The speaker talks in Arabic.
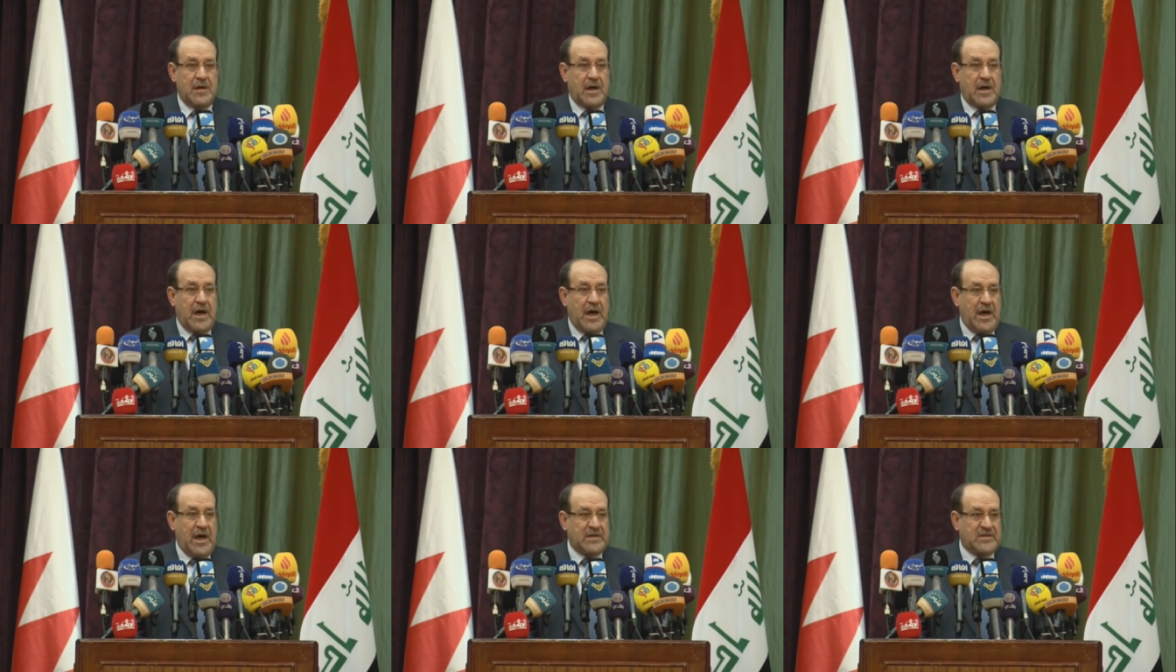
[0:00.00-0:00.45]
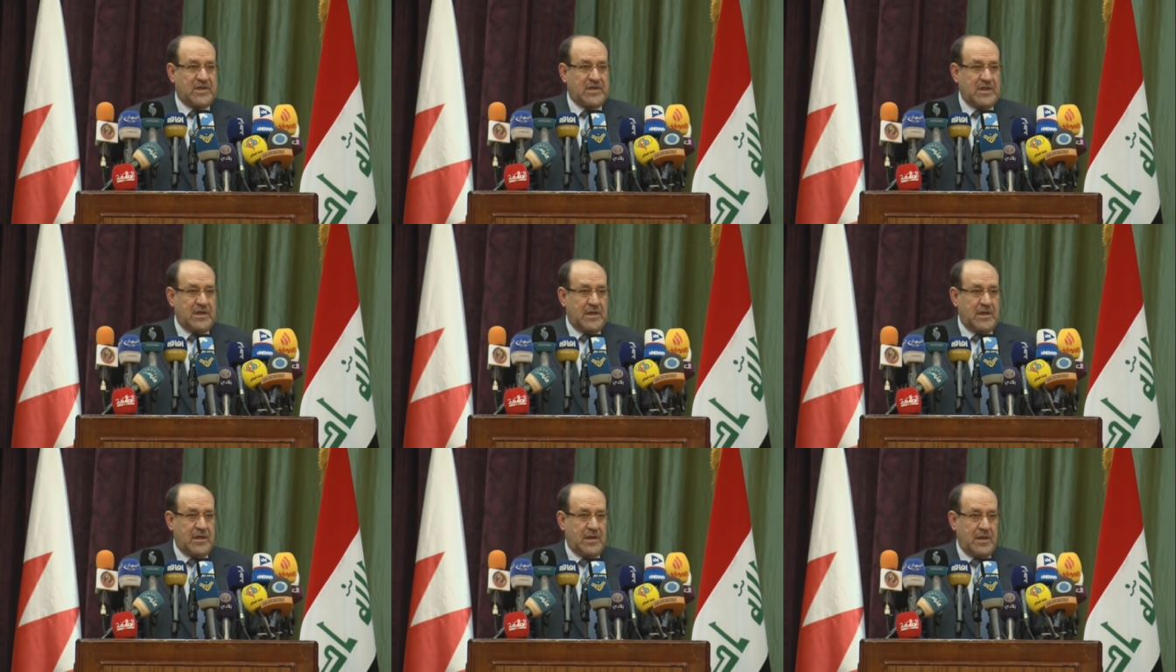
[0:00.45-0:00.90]

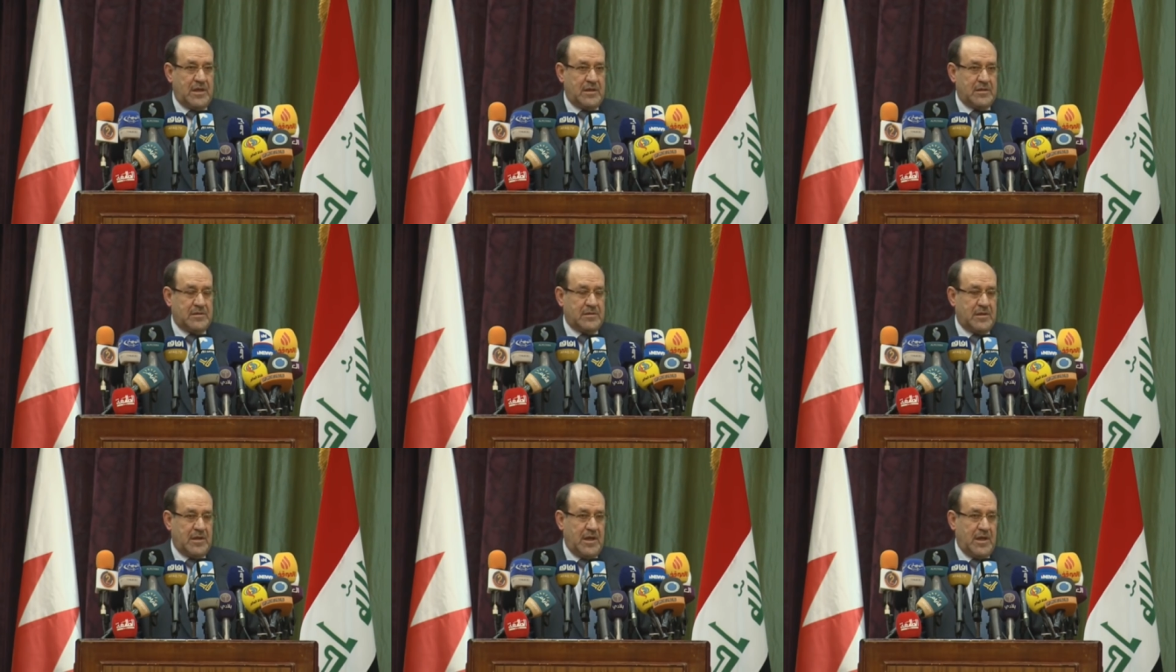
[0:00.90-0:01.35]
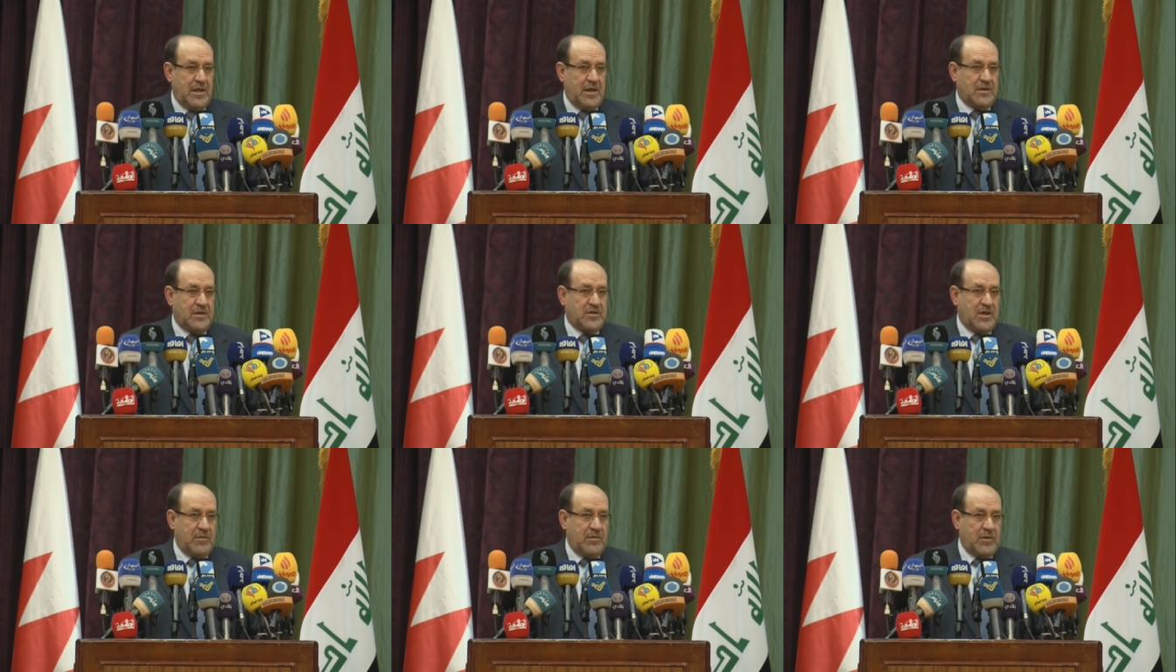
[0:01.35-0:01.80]
قاسيا على
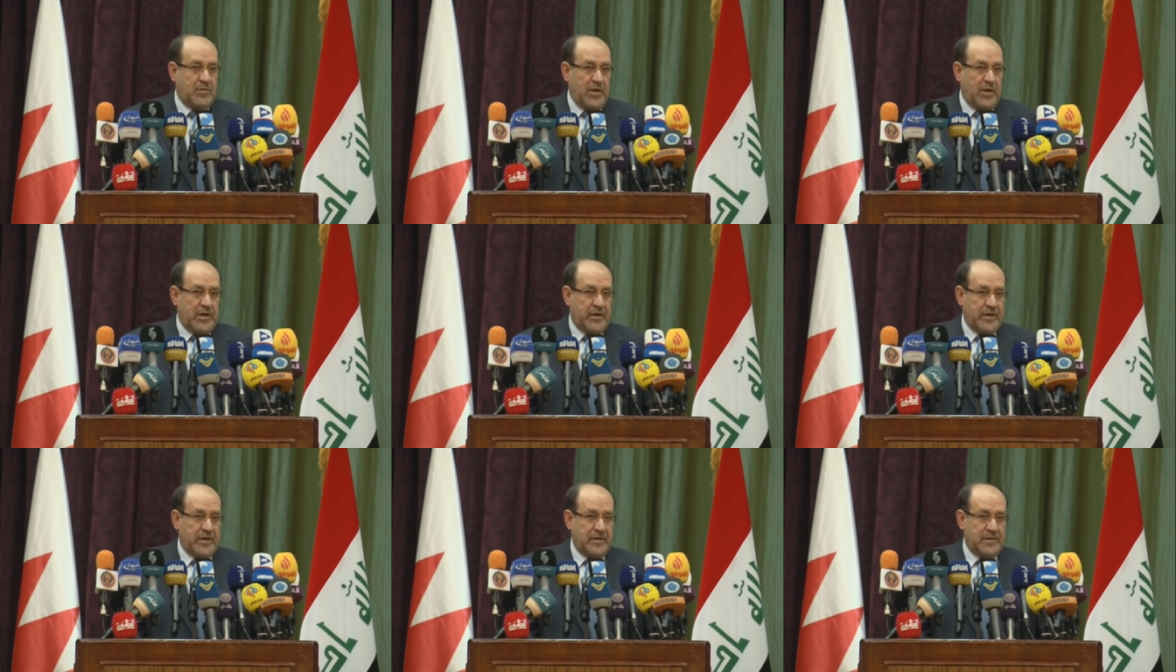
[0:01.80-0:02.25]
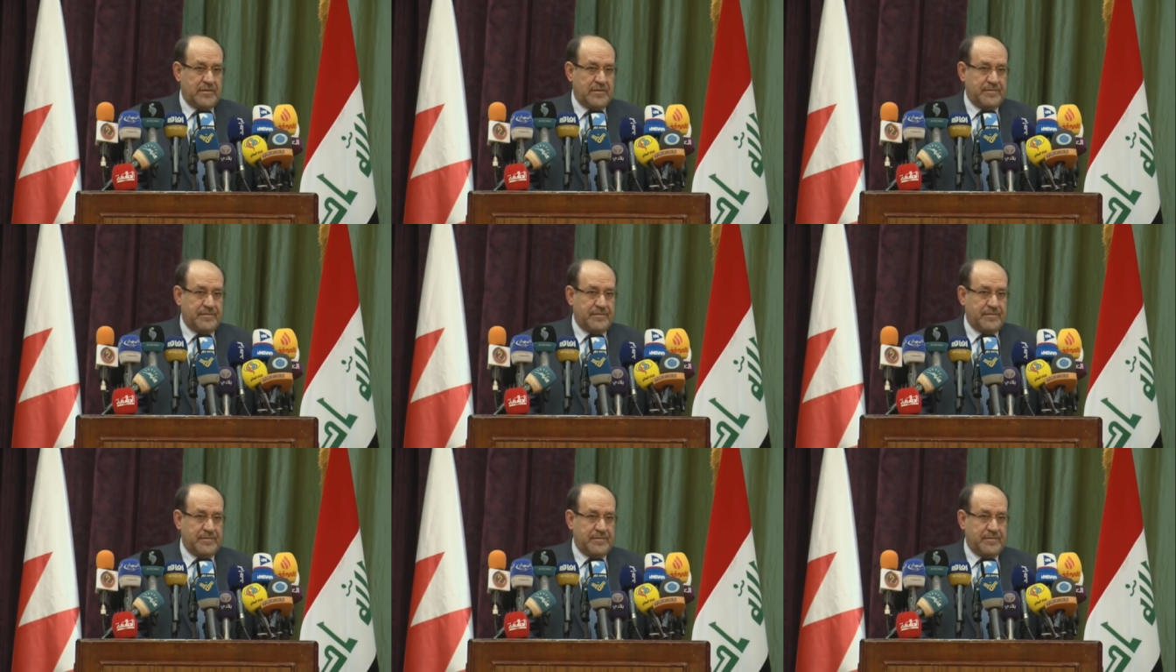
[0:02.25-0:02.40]
شعب البحرين